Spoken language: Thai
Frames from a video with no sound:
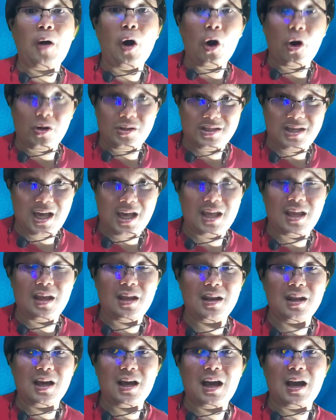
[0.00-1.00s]
พอใจ
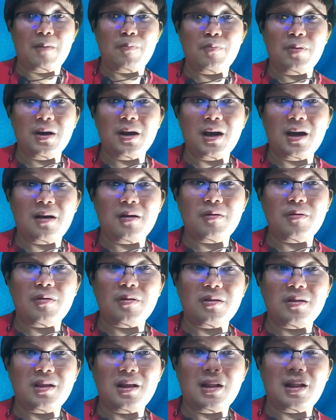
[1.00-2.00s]
นะครับ เพื่อ
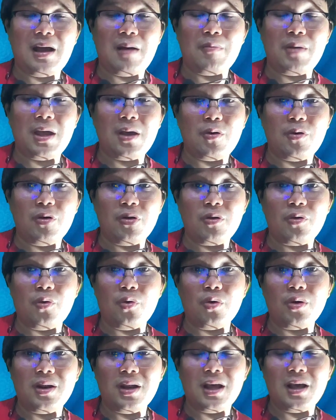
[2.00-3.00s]
จะทำให้คน
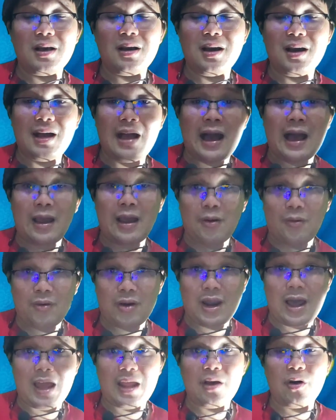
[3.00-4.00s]
ขุดในเครือข่ายขอ
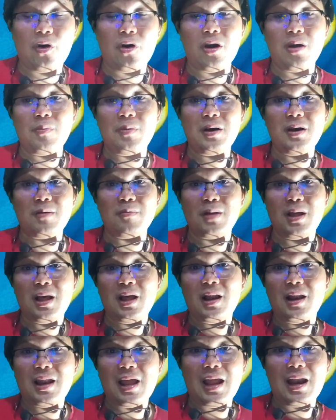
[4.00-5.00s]
งไลท์คอยเพิ่ม
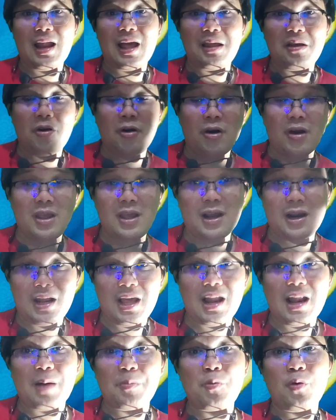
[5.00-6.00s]
และไลท์คอยยัง
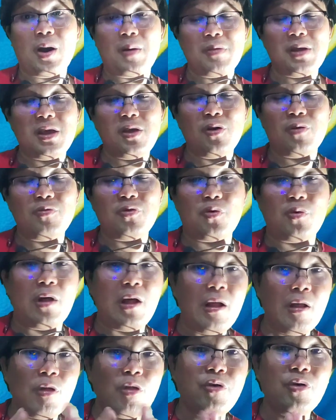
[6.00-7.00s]
ได้รับความนิยมอยู่
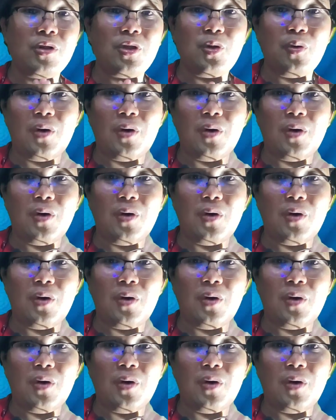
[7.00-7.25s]
ส่วน